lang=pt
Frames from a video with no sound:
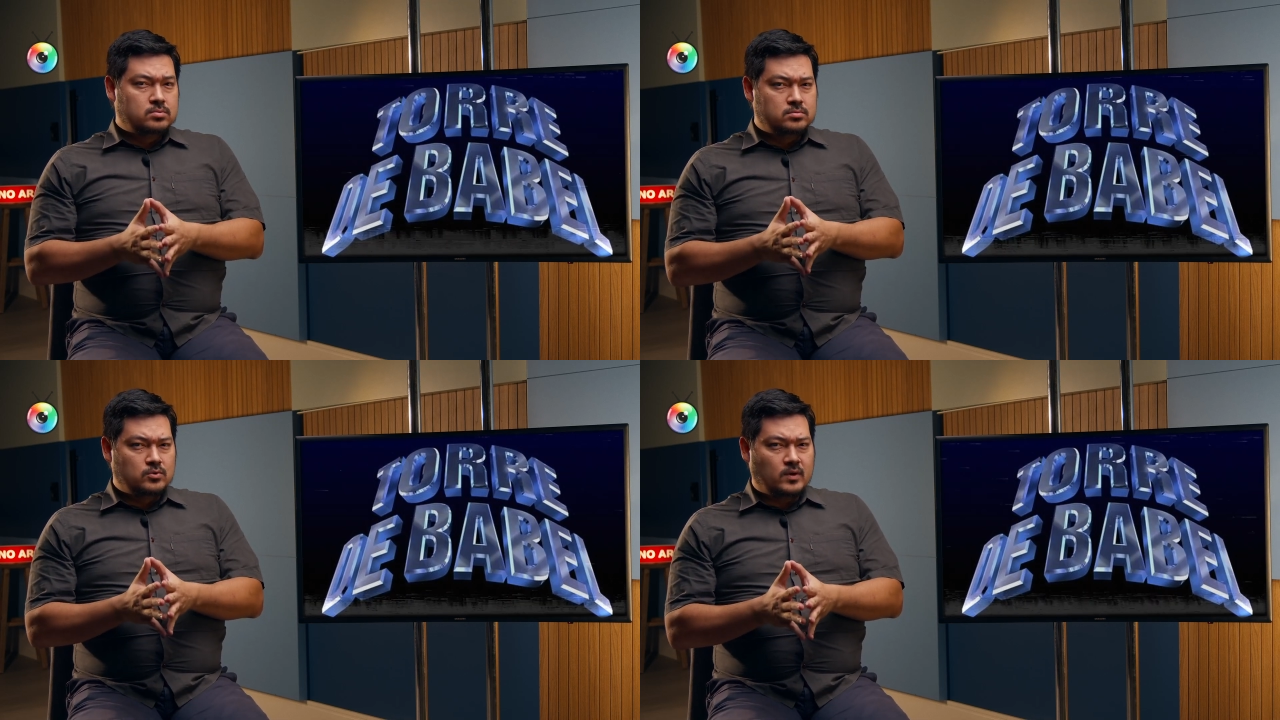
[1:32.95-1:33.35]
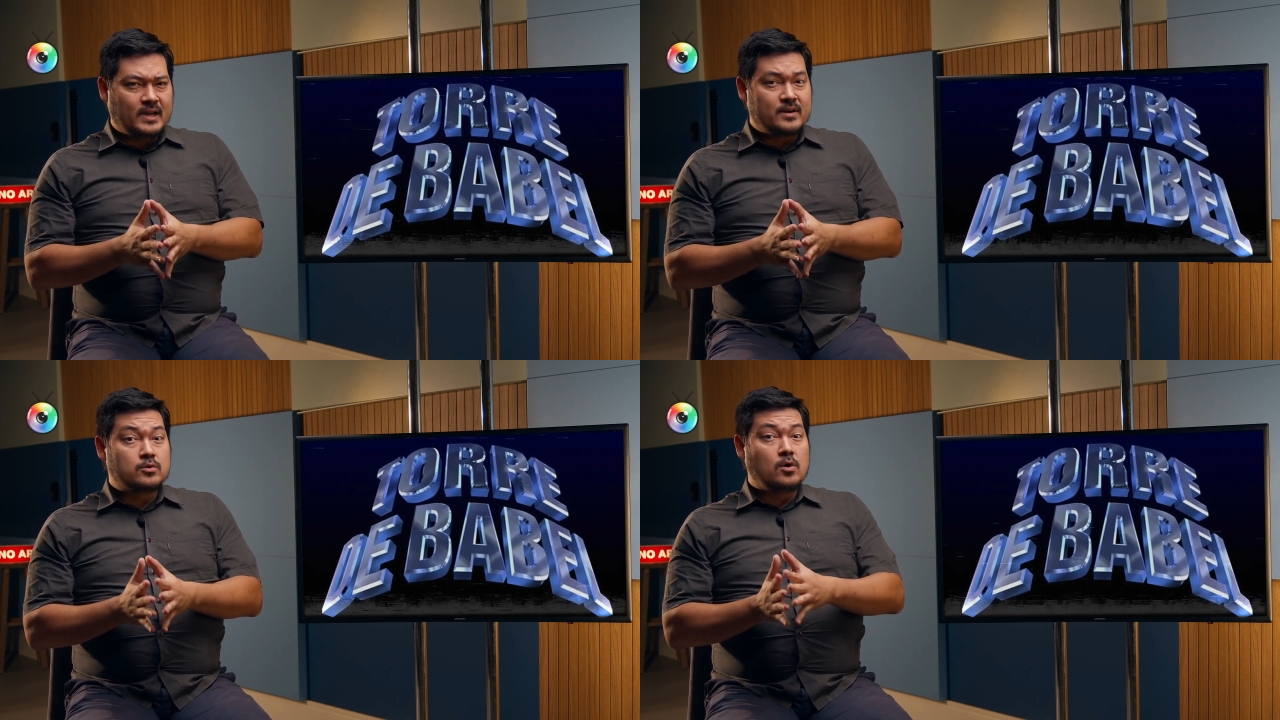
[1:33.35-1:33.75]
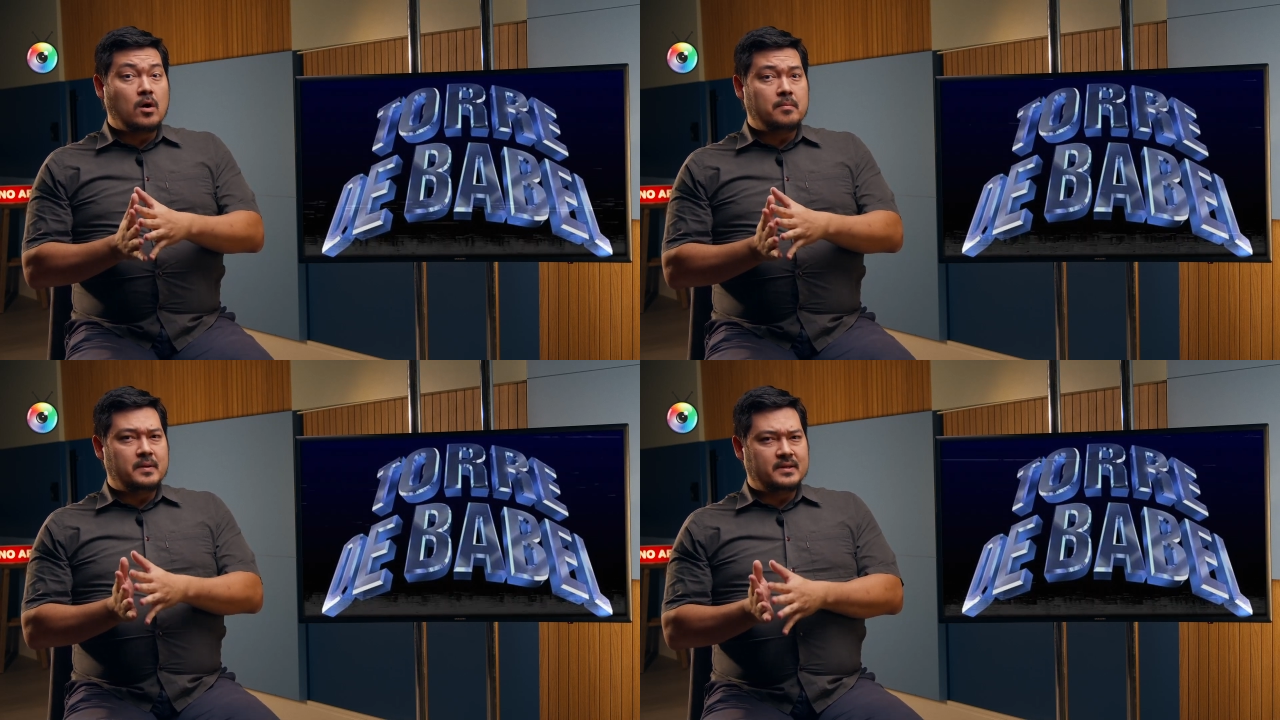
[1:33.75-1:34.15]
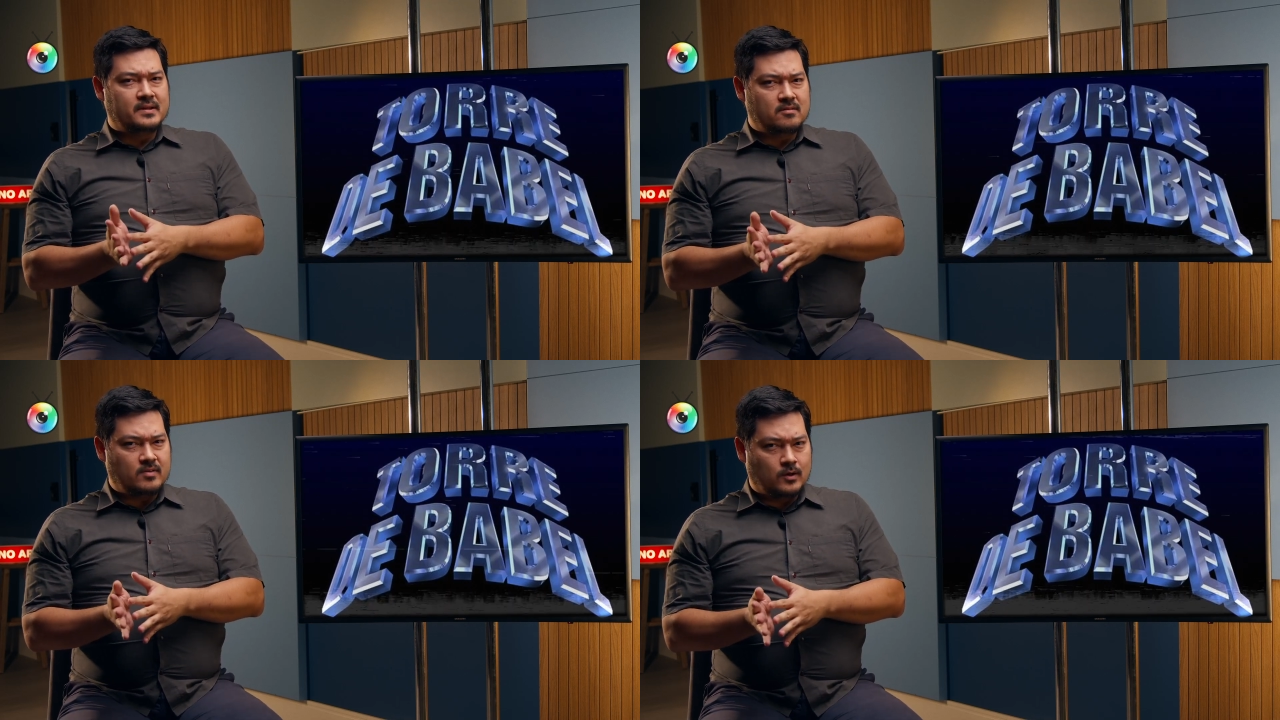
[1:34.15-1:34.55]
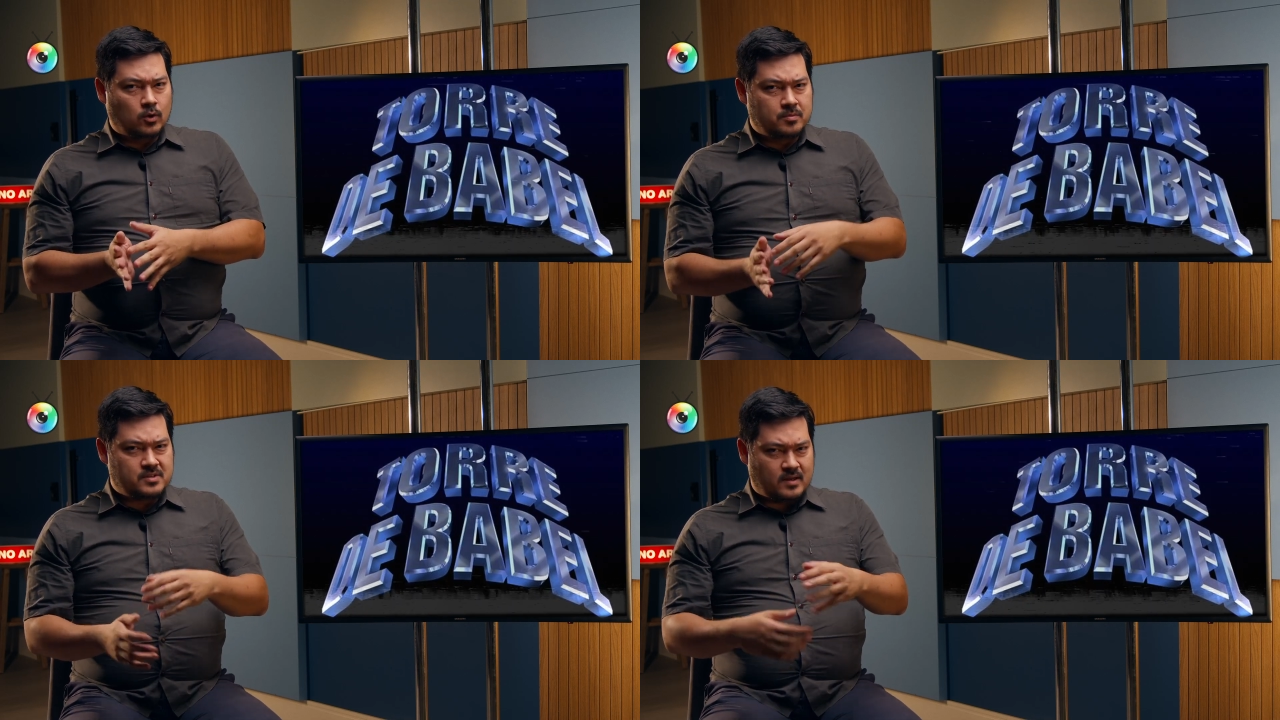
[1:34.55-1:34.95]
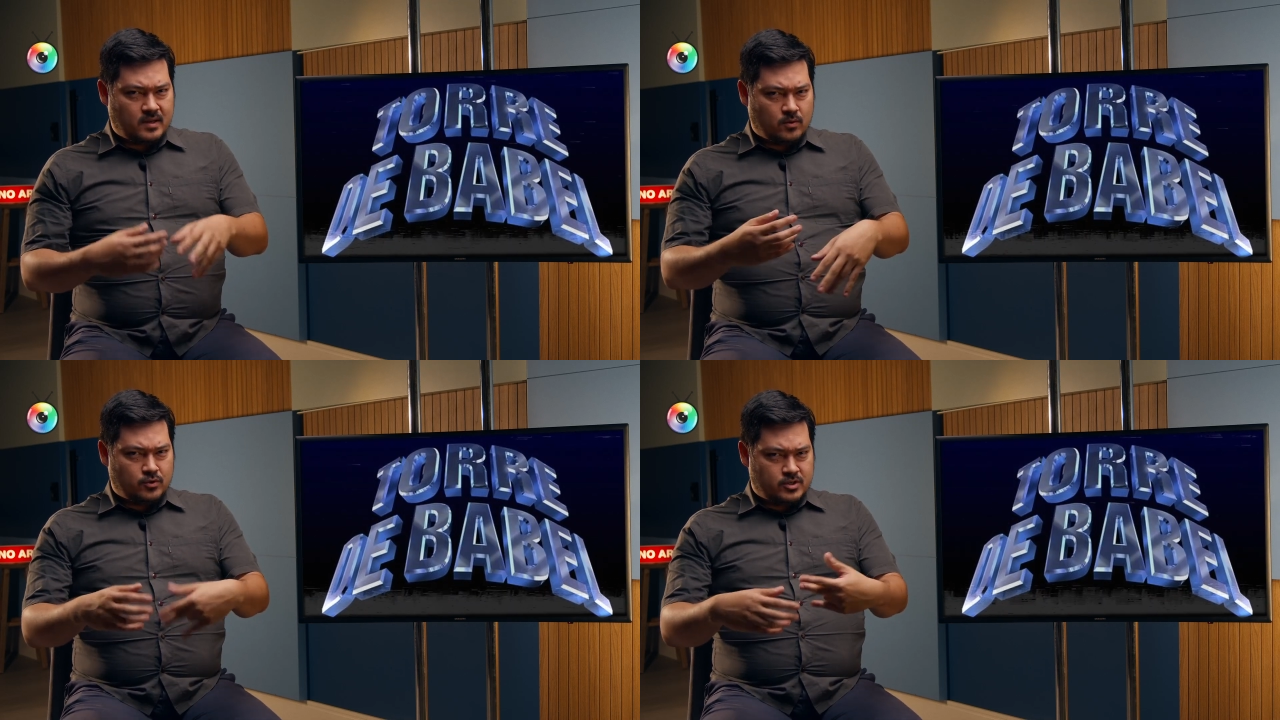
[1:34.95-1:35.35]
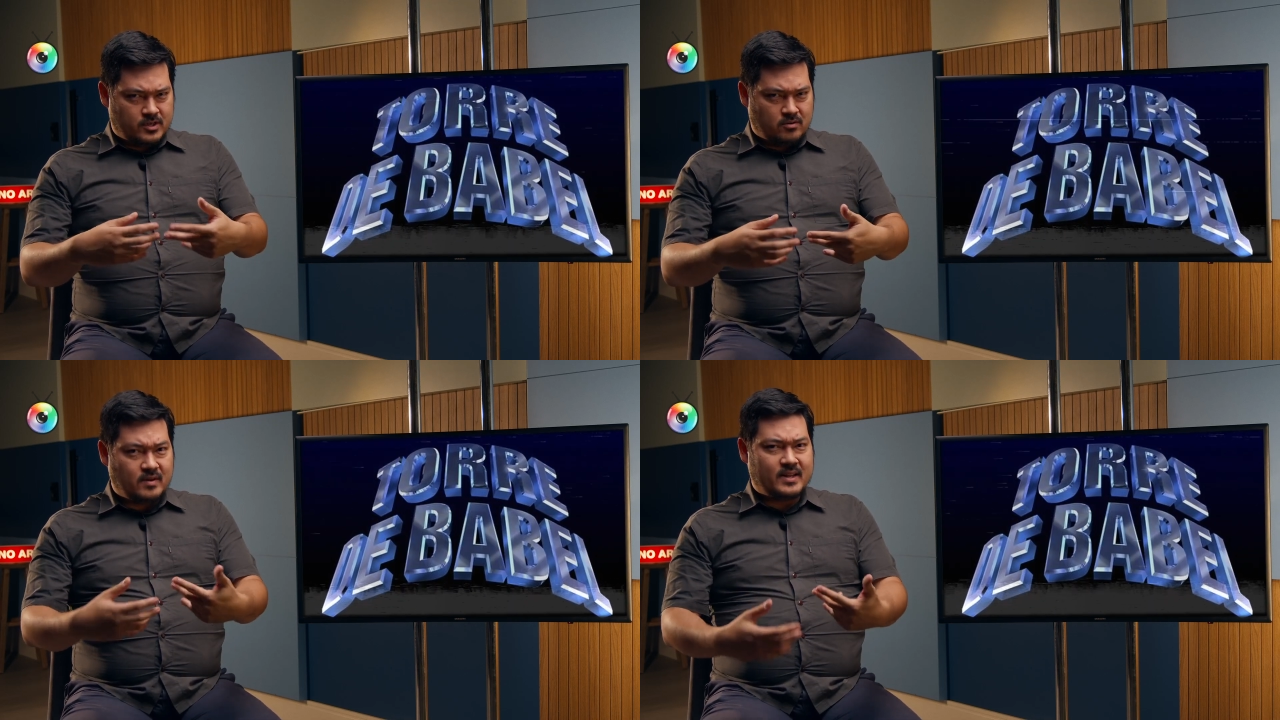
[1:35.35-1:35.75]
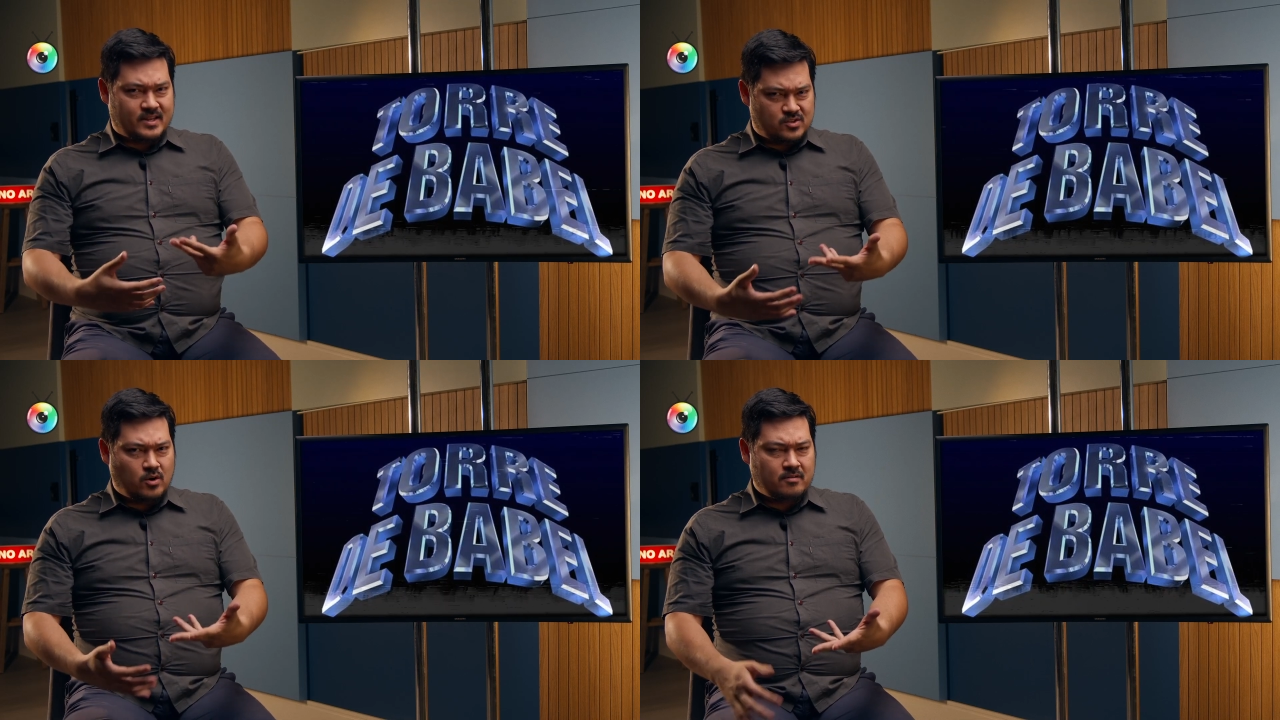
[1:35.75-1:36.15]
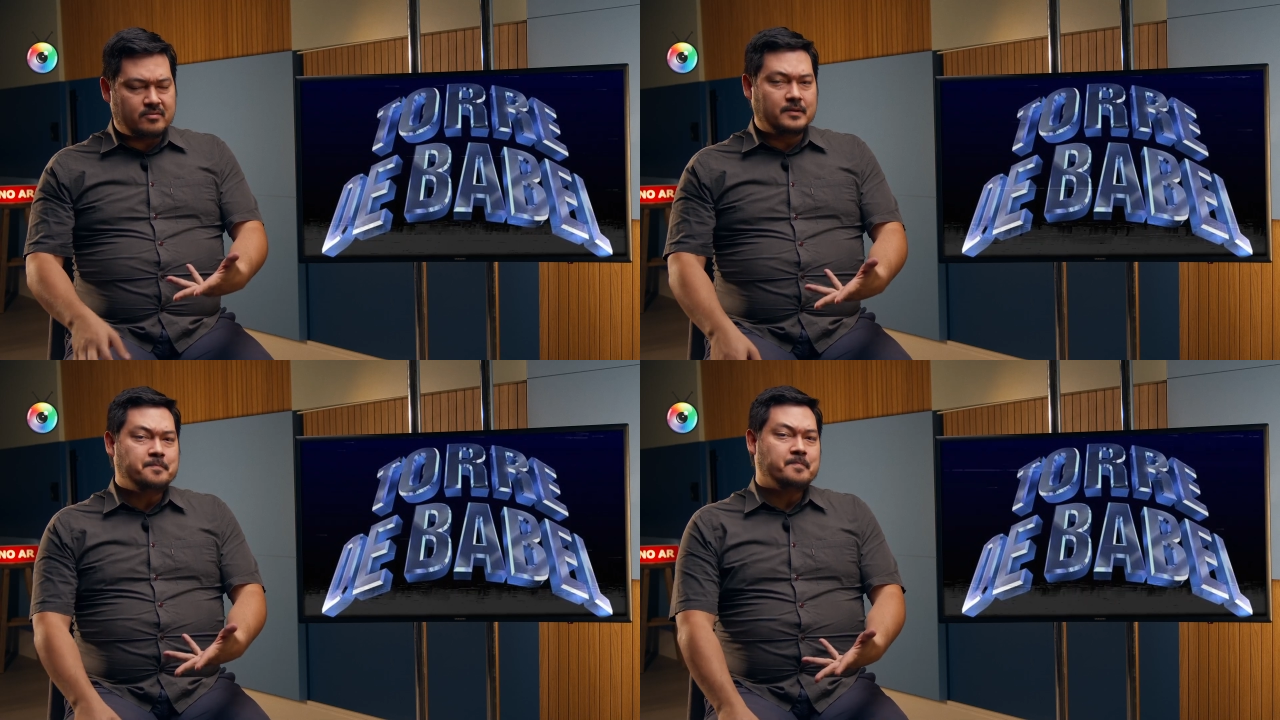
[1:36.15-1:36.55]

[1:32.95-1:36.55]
no horário nobre da TV Globo, seria hoje a novela das nove, né?